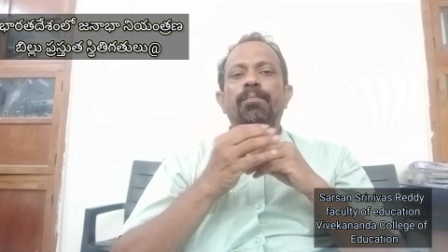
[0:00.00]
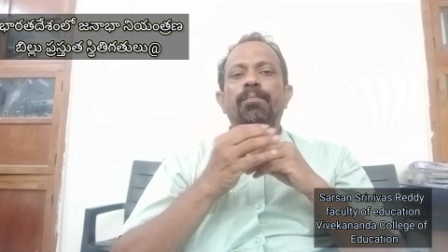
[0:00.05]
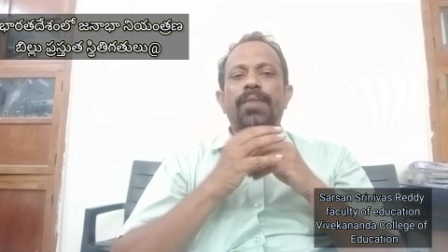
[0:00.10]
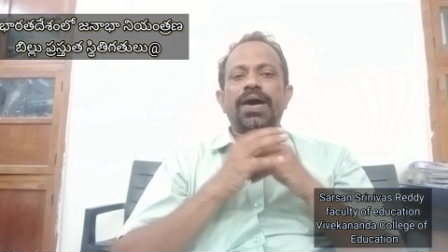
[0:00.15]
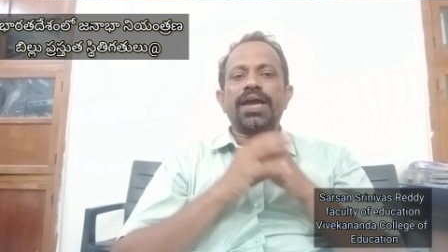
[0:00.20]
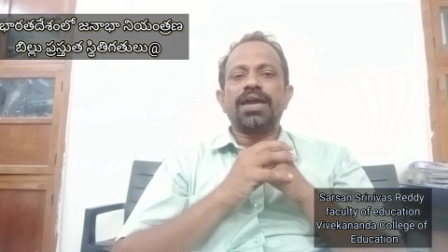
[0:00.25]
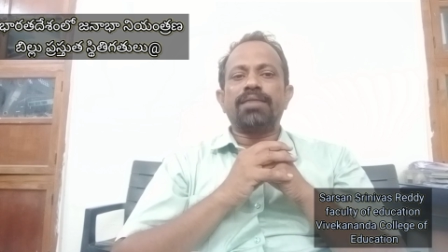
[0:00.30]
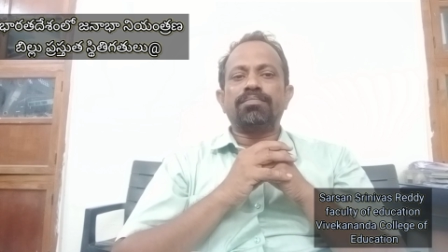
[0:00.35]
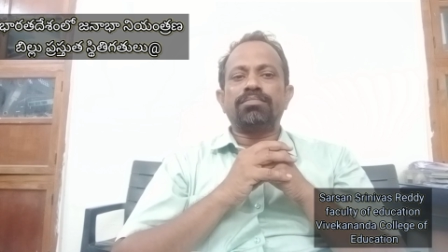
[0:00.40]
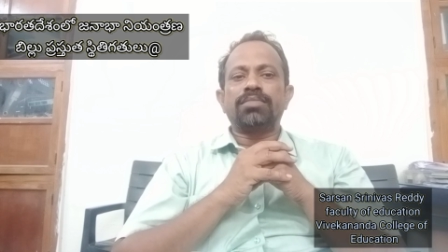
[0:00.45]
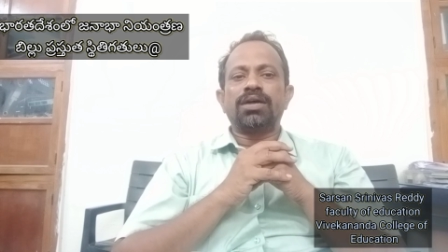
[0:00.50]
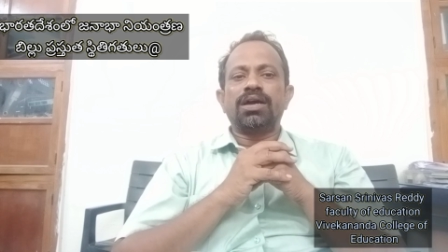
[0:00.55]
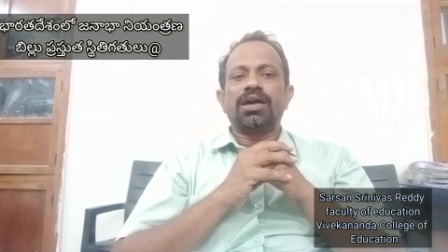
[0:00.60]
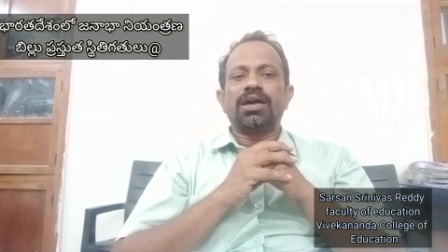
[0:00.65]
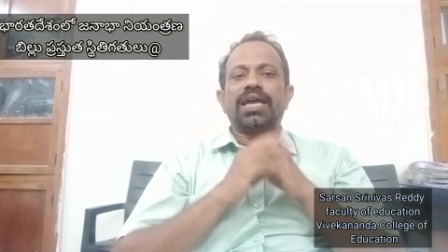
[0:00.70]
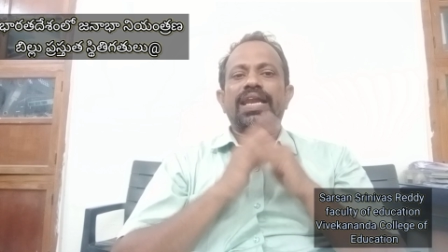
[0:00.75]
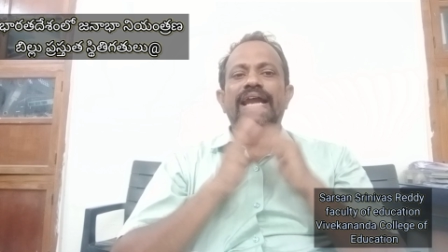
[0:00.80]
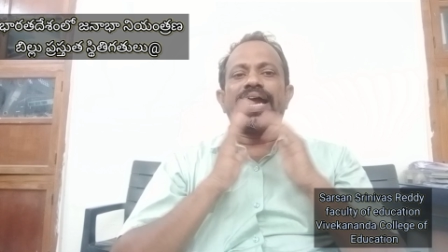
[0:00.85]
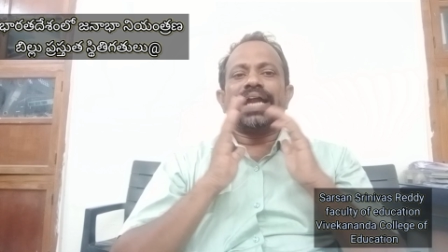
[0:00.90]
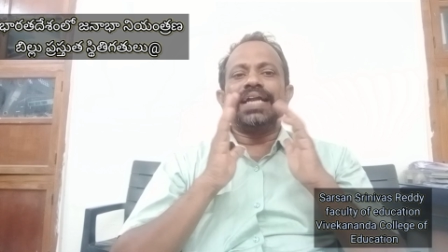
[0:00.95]
భయం
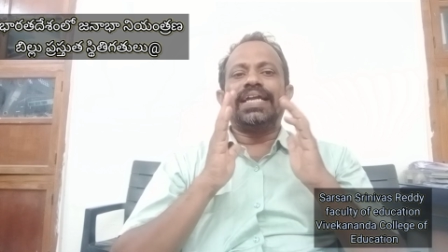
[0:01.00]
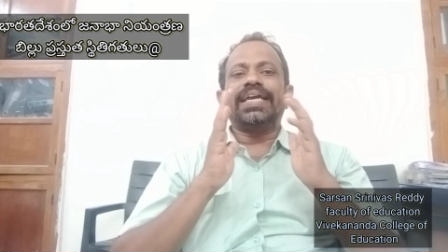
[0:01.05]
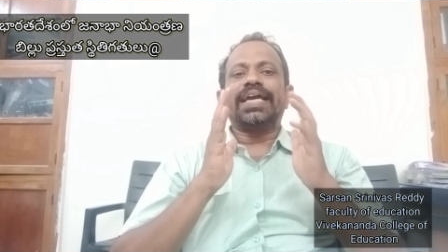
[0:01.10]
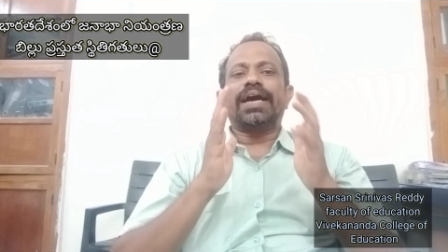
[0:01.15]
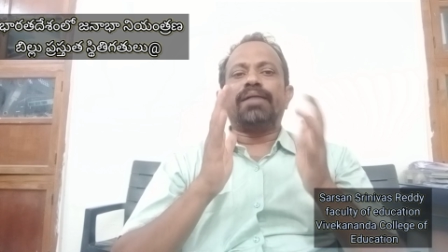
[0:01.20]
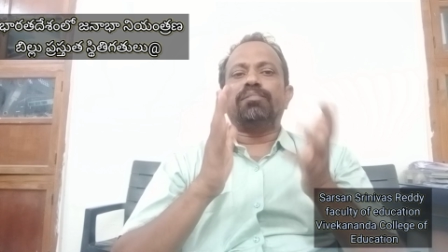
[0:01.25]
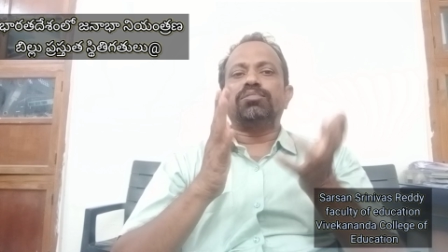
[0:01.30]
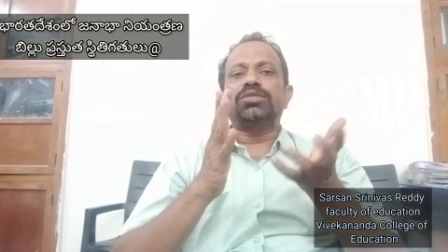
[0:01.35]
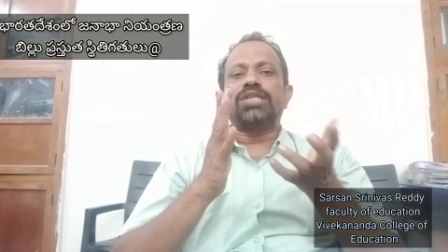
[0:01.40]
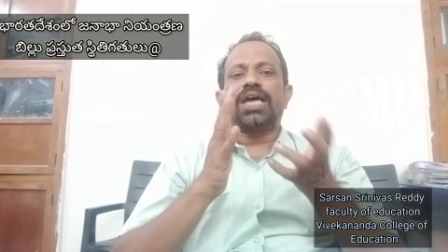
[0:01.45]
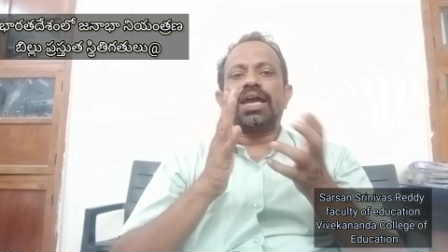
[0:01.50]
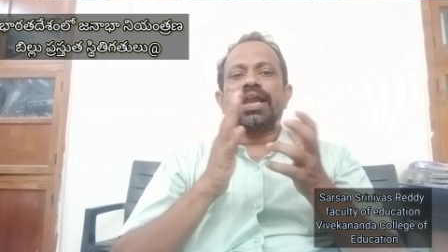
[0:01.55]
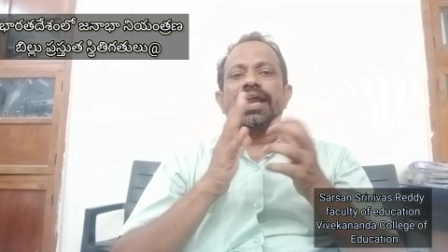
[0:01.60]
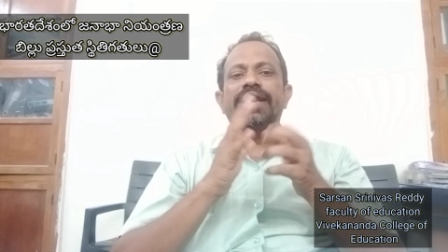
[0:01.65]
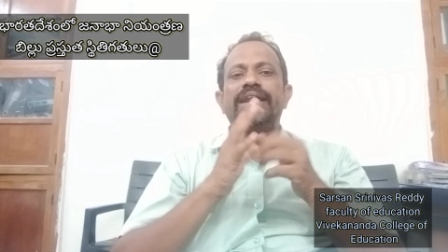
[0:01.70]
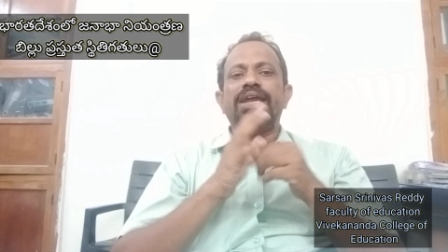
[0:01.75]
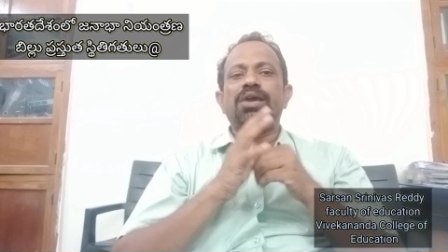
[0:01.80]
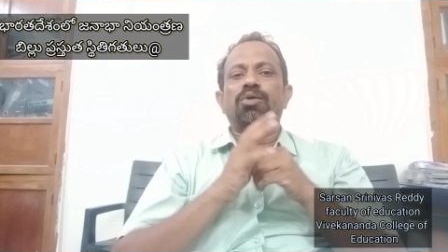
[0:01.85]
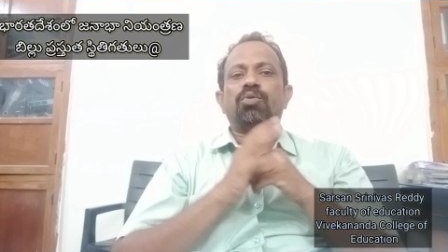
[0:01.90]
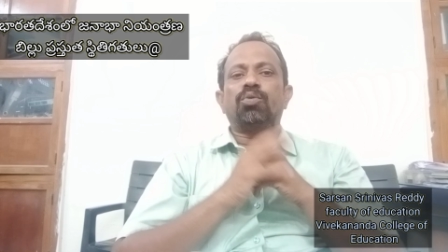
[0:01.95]
లాంటి
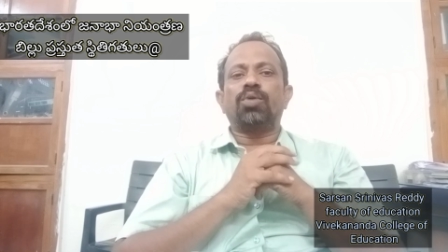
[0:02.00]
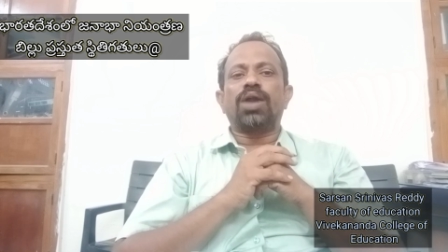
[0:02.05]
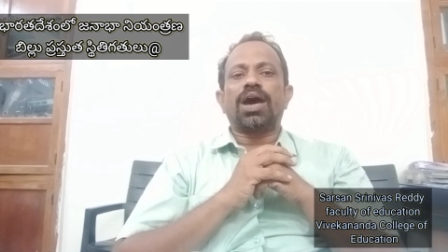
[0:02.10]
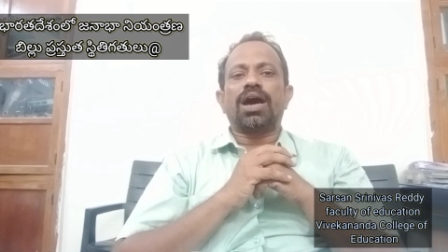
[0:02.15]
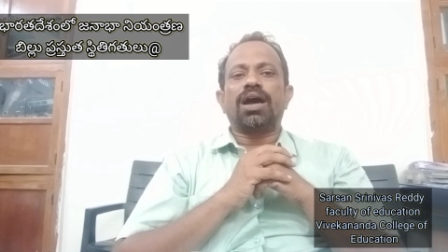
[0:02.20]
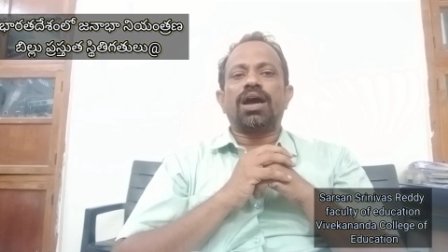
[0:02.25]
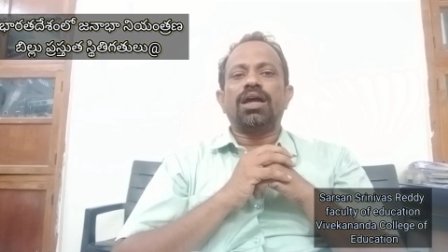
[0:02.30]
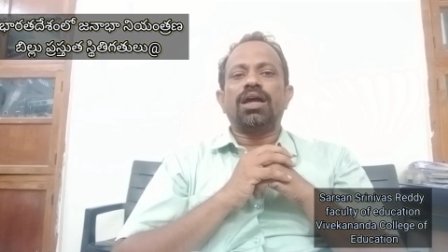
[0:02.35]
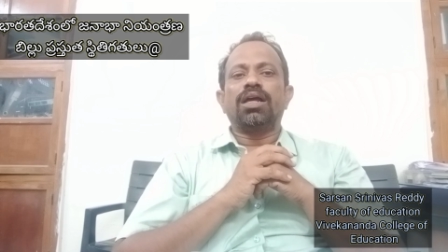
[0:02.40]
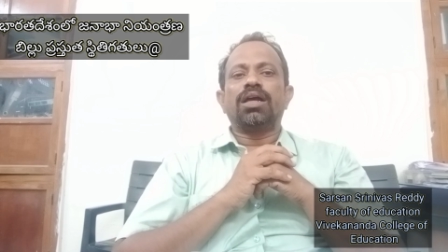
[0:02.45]
అంశాలన్నీ కూడా